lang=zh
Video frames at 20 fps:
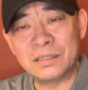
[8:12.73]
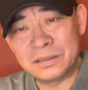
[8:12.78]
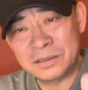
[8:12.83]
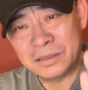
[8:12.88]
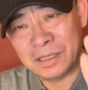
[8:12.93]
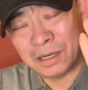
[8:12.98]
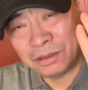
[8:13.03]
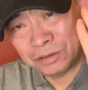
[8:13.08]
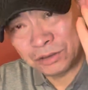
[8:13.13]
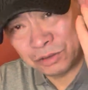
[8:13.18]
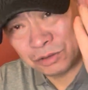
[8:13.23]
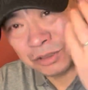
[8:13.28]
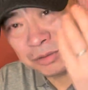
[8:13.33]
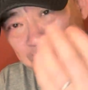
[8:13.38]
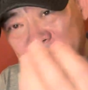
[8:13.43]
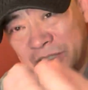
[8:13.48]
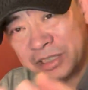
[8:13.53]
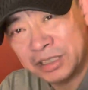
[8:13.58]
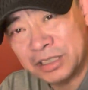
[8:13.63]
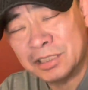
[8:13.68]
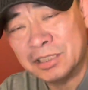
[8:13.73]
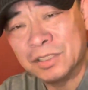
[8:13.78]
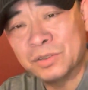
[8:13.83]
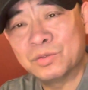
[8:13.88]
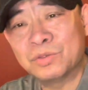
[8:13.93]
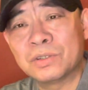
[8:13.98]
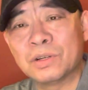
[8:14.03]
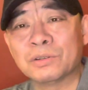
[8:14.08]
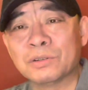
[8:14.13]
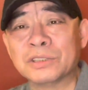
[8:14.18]
然后就这么几个人
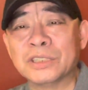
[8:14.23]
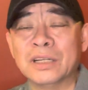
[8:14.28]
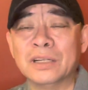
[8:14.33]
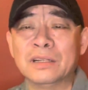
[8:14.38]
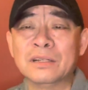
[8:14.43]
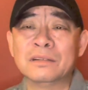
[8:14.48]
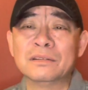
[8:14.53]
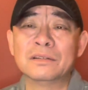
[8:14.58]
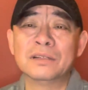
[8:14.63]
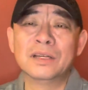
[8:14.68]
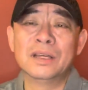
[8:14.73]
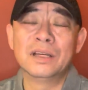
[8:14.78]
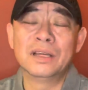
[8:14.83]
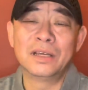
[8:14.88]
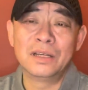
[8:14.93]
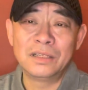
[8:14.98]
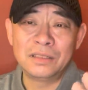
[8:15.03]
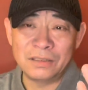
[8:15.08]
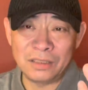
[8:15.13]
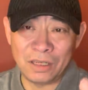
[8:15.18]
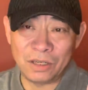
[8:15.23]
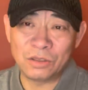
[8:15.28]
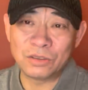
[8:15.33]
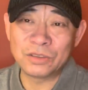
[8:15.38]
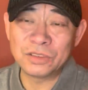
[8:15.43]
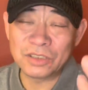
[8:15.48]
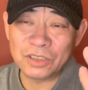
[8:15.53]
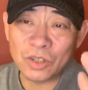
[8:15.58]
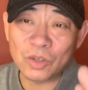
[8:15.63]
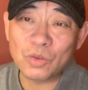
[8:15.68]
物构成，然后
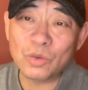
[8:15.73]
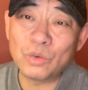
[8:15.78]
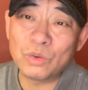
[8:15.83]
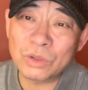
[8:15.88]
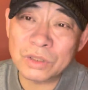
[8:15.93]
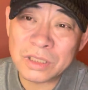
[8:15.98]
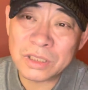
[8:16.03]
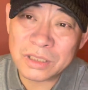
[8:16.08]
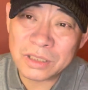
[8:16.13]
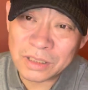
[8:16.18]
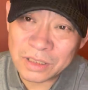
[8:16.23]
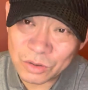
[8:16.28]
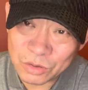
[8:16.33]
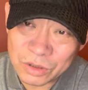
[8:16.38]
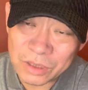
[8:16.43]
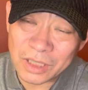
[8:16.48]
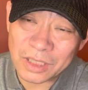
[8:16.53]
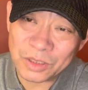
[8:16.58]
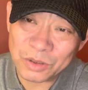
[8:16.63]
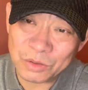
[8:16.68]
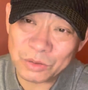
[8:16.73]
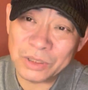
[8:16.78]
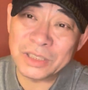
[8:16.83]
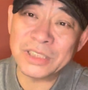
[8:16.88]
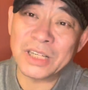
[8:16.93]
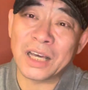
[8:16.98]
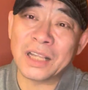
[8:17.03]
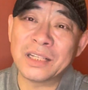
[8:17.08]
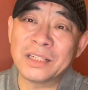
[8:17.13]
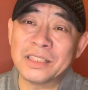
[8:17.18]
呢这个故事都是耳熟能
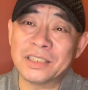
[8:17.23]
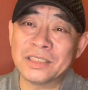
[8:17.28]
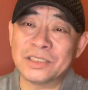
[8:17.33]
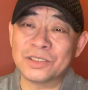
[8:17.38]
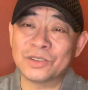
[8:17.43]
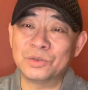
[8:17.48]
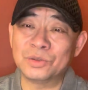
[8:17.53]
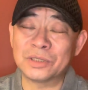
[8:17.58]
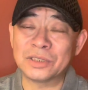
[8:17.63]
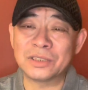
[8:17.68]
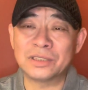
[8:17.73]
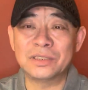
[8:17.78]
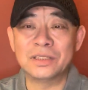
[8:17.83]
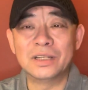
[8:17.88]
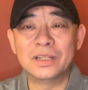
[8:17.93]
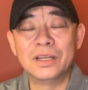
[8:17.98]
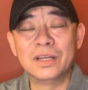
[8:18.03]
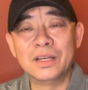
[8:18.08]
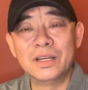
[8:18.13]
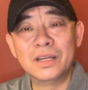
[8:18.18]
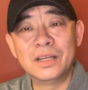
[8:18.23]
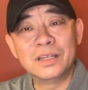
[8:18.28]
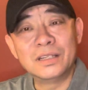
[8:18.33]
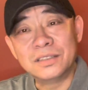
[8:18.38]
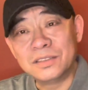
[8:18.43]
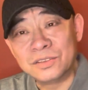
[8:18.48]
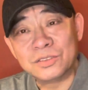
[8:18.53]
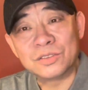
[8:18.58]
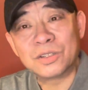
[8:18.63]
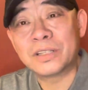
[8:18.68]
详的历史故事。
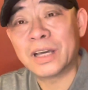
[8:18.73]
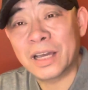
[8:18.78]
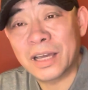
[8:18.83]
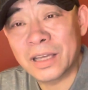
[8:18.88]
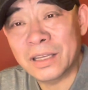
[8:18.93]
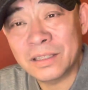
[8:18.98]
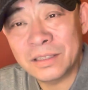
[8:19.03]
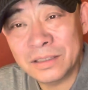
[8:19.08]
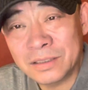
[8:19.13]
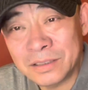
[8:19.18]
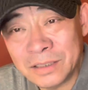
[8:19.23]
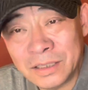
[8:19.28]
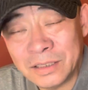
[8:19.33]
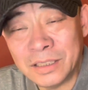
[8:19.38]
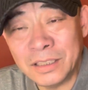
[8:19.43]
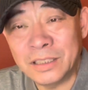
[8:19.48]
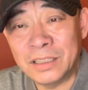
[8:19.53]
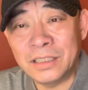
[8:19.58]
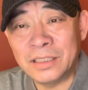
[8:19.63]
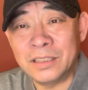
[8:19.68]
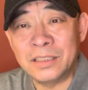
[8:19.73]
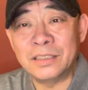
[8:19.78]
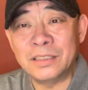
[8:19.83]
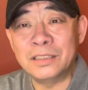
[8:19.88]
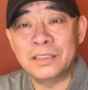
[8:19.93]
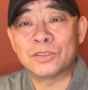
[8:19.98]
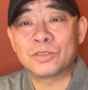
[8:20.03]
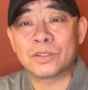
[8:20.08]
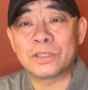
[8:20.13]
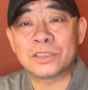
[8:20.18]
你说他，你你你
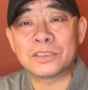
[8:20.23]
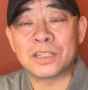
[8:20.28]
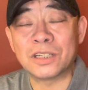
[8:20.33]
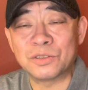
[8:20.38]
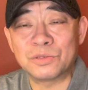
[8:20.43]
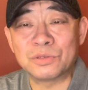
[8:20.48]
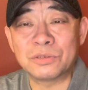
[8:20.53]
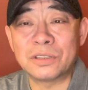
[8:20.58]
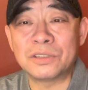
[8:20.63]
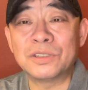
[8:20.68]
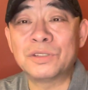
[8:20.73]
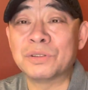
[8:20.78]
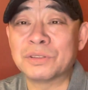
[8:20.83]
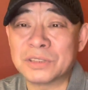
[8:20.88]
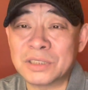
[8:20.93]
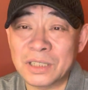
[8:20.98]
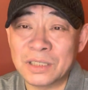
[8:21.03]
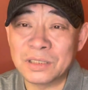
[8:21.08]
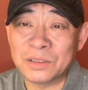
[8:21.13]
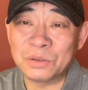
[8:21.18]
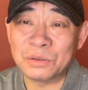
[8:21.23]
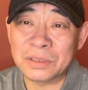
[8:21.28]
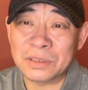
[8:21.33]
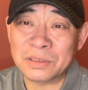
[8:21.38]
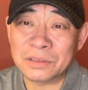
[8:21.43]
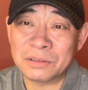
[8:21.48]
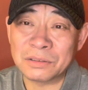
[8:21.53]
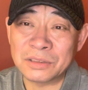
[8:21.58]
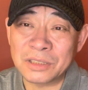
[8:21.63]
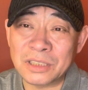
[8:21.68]
你说他成熟到这种程度的
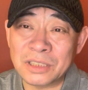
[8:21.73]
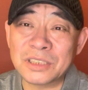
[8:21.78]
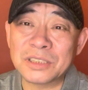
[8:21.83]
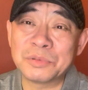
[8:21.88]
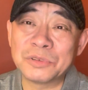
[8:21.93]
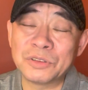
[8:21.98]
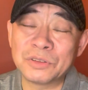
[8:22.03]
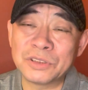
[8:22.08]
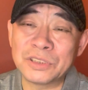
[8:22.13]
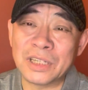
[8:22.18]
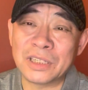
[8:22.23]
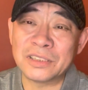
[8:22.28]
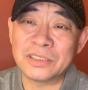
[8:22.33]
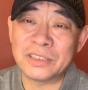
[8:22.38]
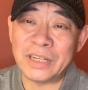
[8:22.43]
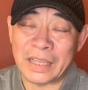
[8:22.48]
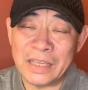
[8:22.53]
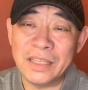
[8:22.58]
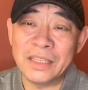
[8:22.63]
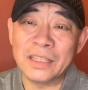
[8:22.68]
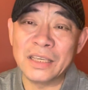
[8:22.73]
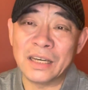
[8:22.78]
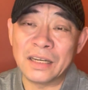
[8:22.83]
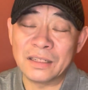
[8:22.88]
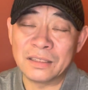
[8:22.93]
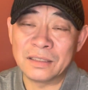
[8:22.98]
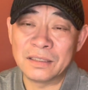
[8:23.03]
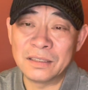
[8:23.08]
时候，他是不是就像人一样